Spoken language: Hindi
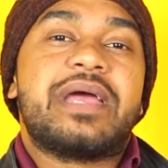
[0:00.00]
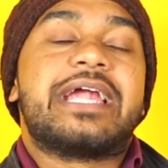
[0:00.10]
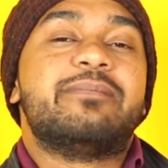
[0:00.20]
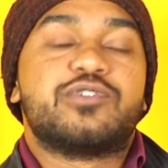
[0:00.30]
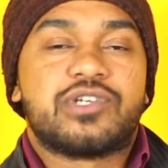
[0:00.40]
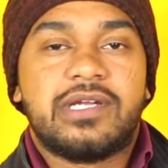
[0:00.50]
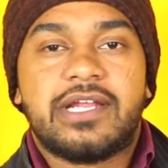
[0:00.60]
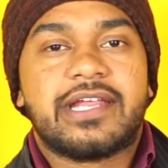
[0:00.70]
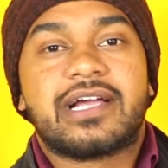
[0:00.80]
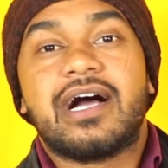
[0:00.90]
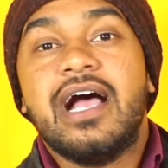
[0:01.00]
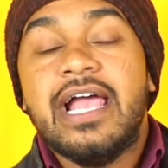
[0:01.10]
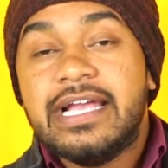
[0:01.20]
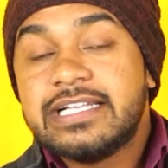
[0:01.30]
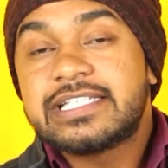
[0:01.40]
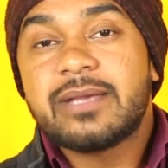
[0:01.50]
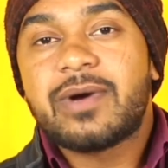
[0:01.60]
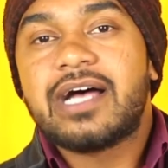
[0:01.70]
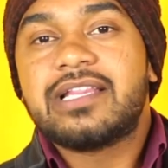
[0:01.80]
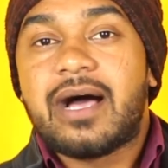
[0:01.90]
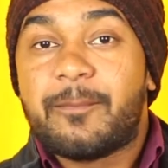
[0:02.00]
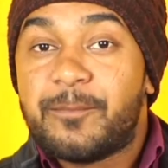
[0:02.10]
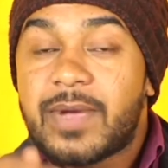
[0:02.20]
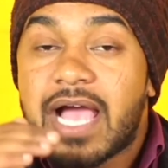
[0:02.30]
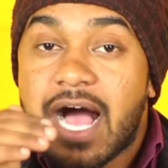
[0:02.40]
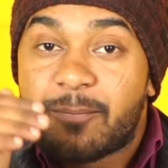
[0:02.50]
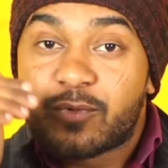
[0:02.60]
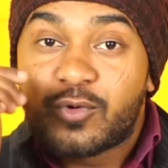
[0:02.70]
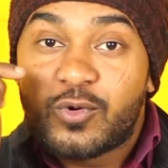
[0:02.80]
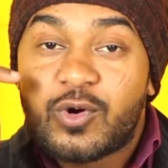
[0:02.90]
में एडमिशन लेने का इसके बाद अब मैं आपको